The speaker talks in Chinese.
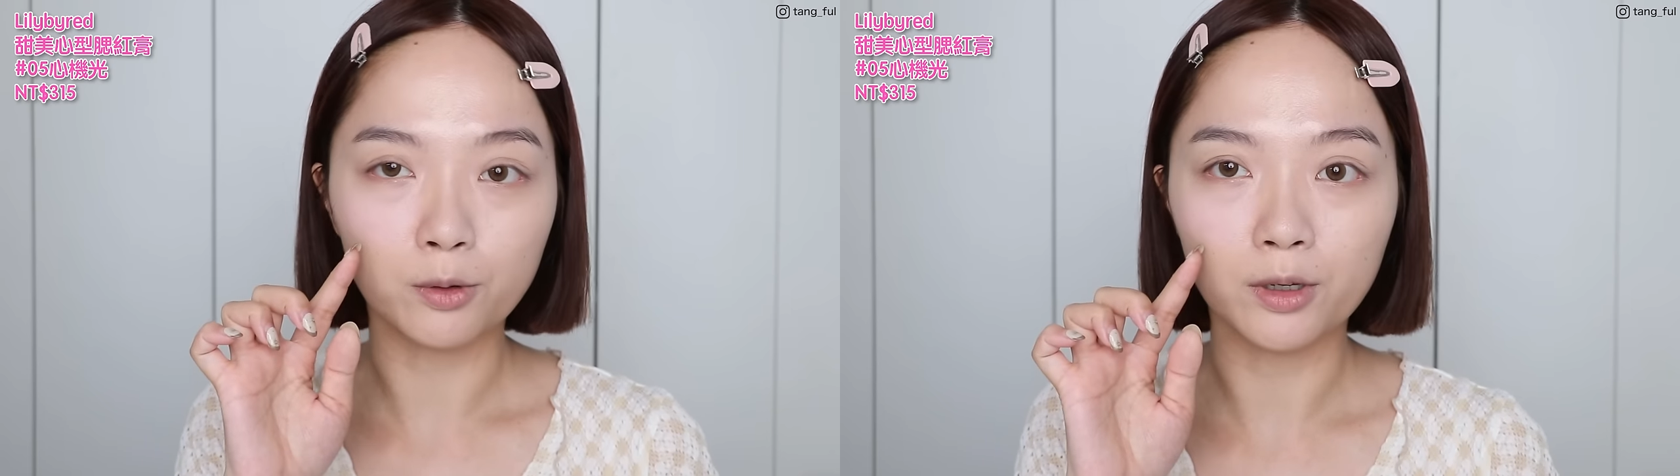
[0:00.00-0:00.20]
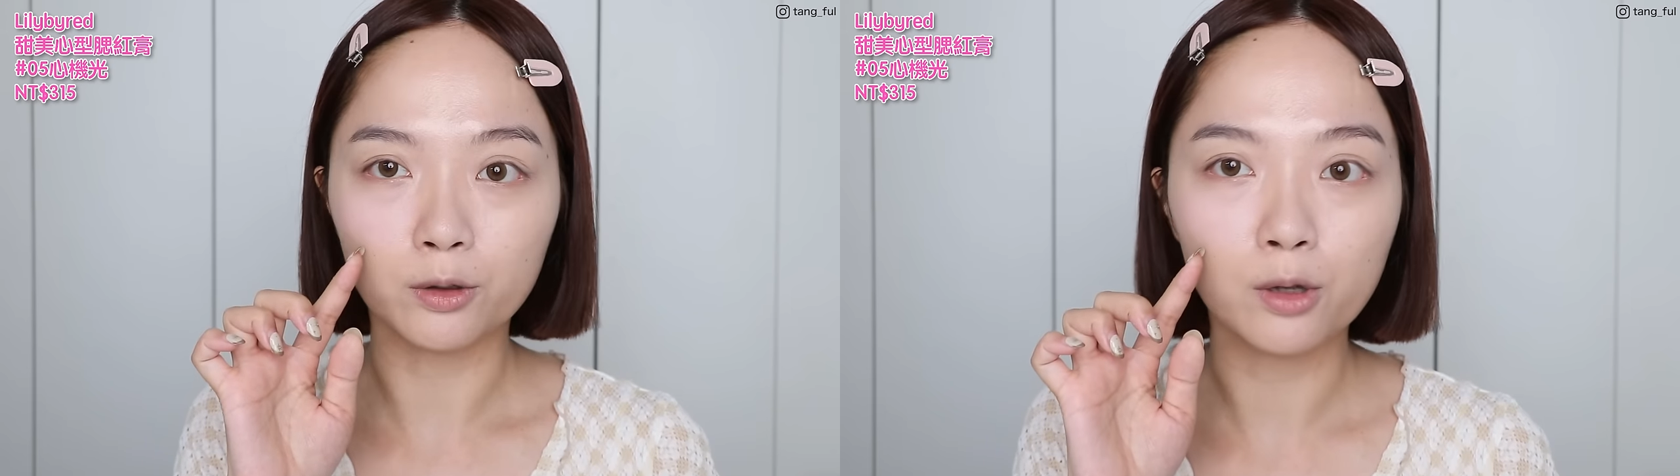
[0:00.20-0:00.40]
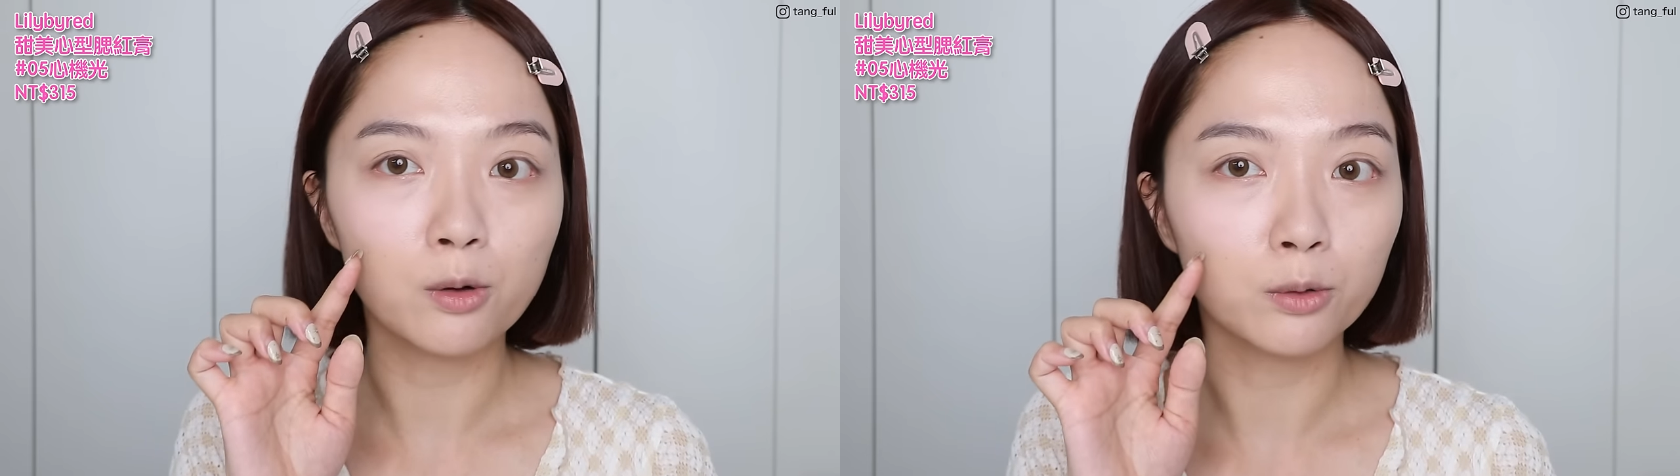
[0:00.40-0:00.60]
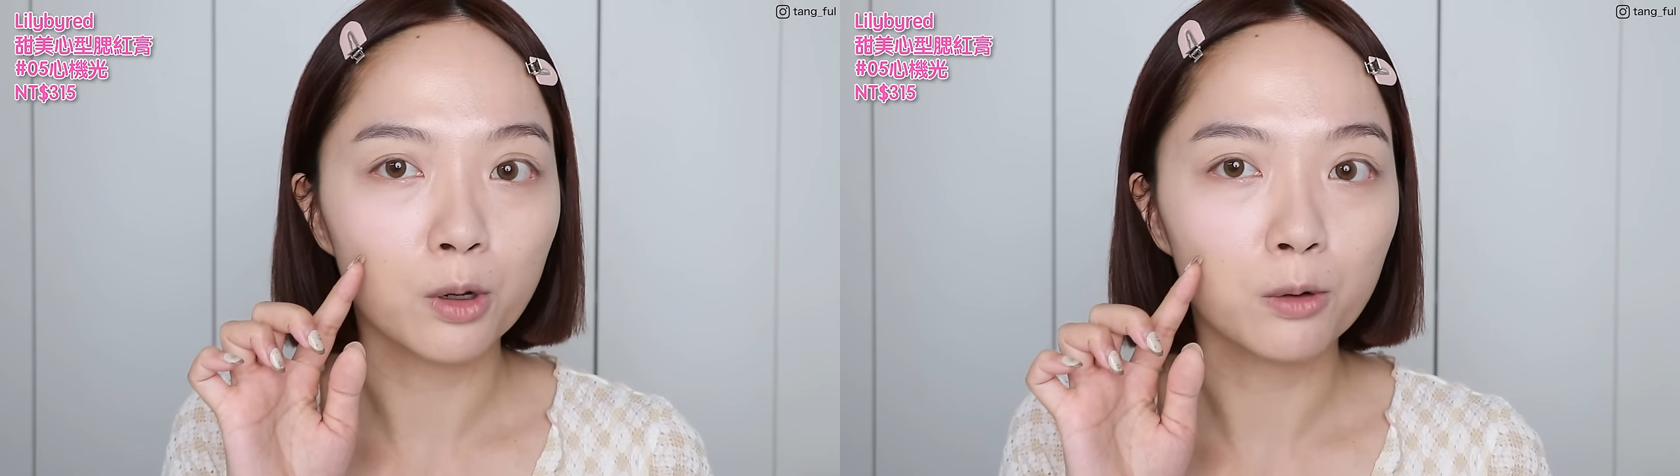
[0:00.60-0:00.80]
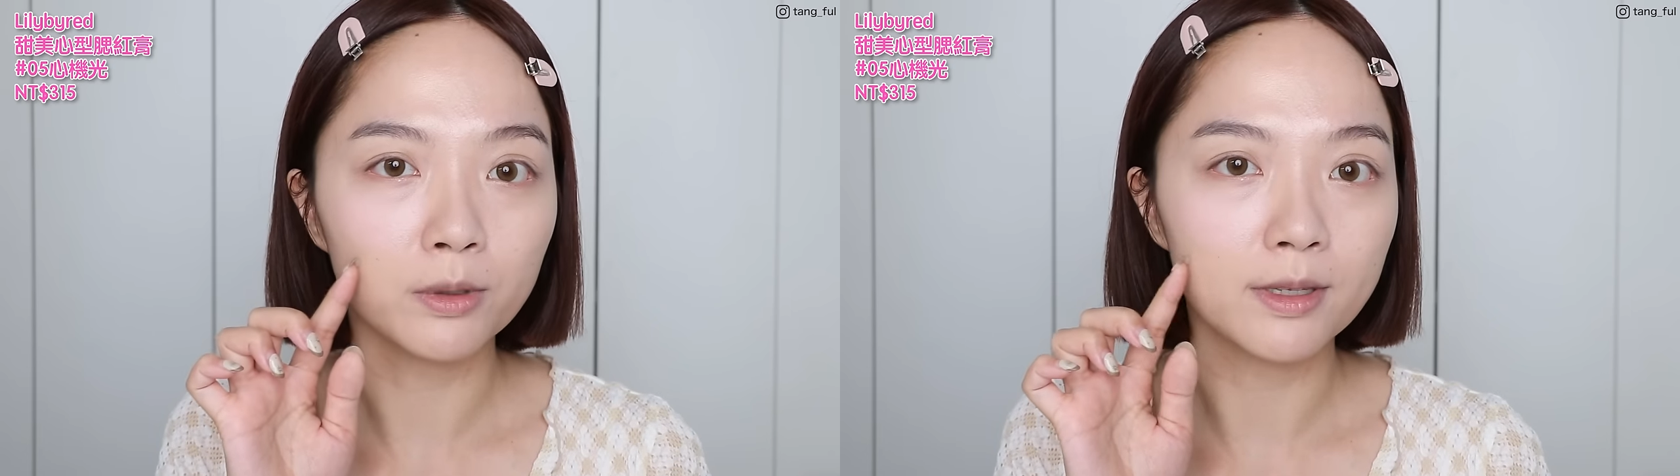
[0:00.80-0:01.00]
有点透
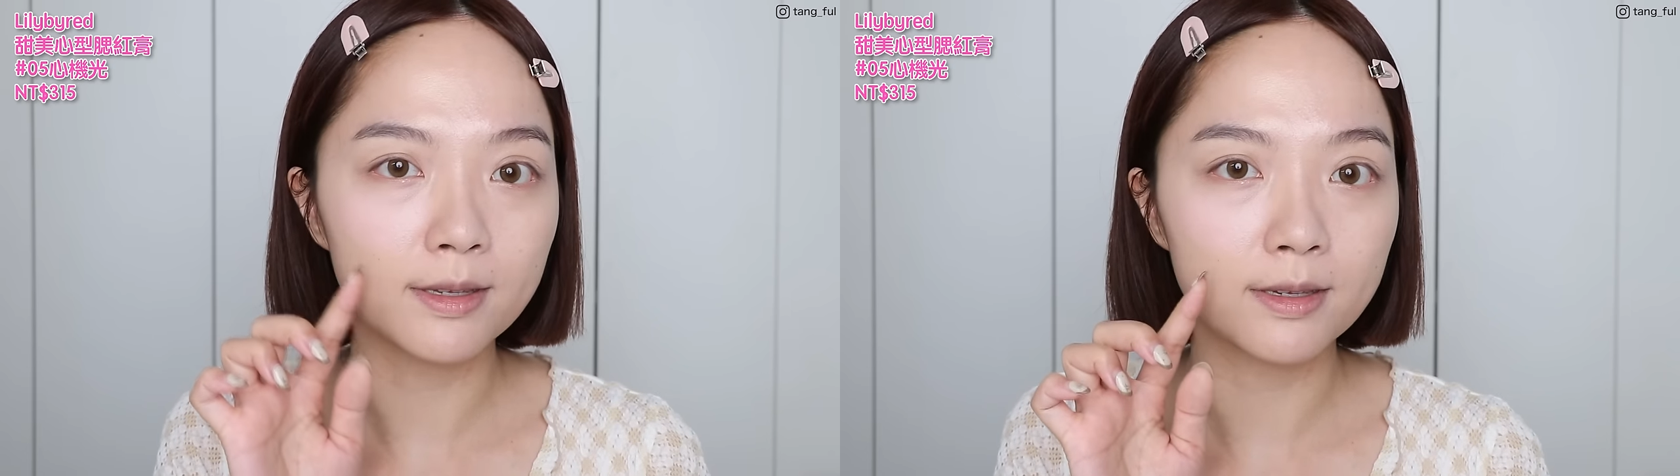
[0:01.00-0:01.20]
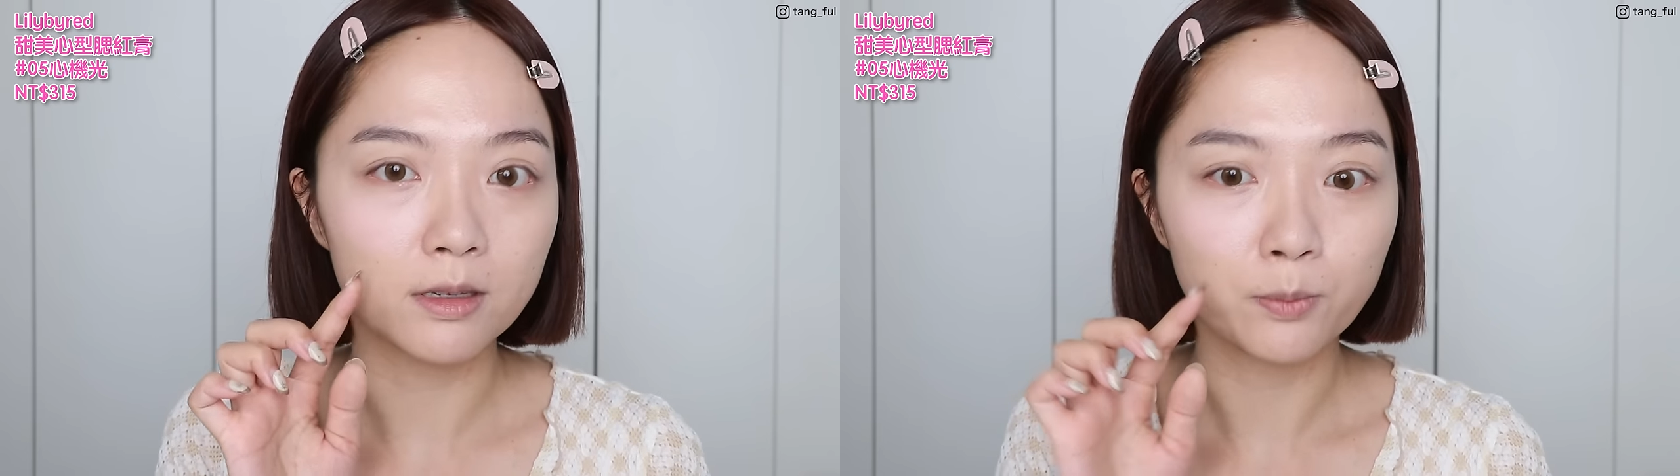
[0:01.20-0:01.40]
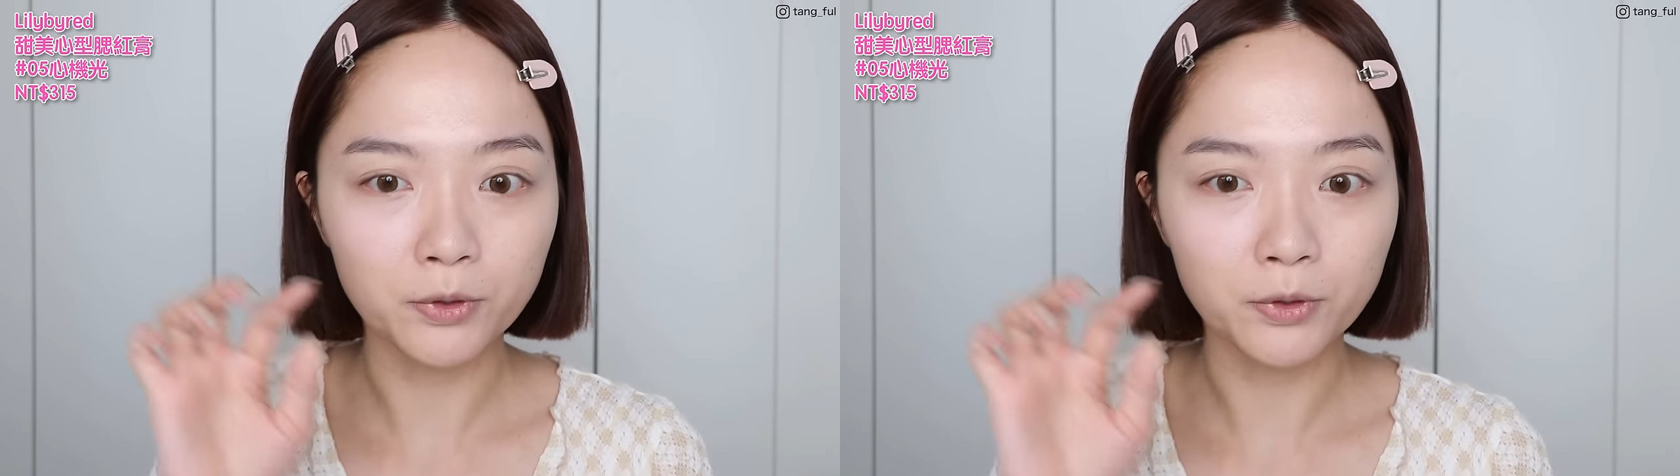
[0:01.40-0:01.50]
透的紫，